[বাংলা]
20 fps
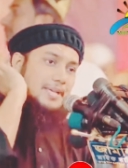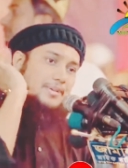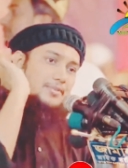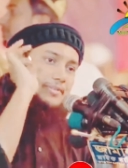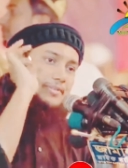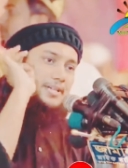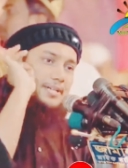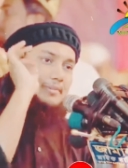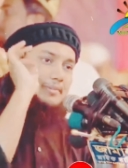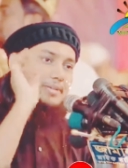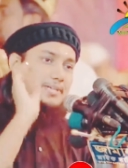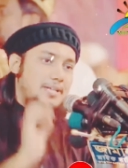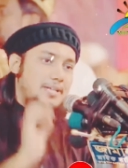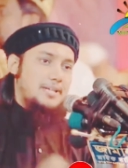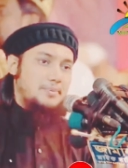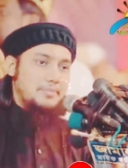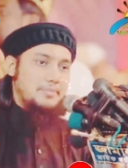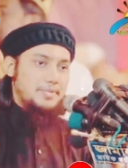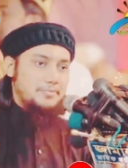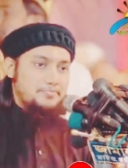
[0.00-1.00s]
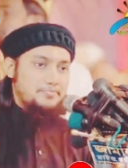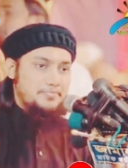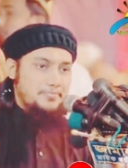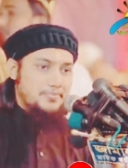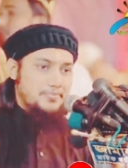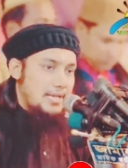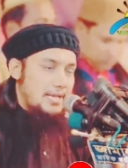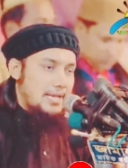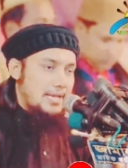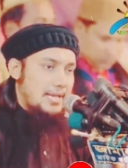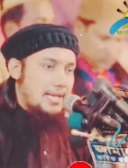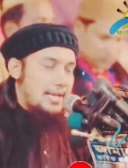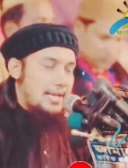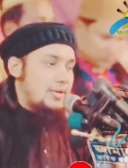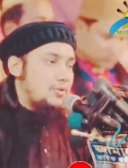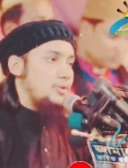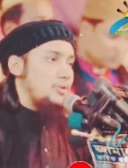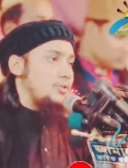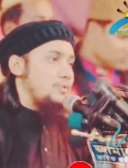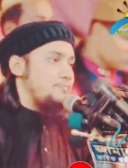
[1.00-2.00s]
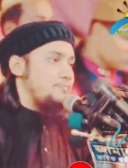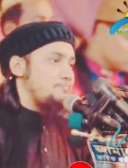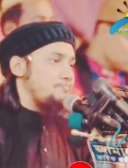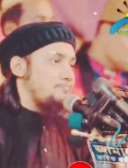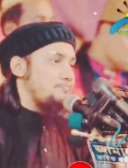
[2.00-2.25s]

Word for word: এই কথাটা মাথায় রাখবেন এখন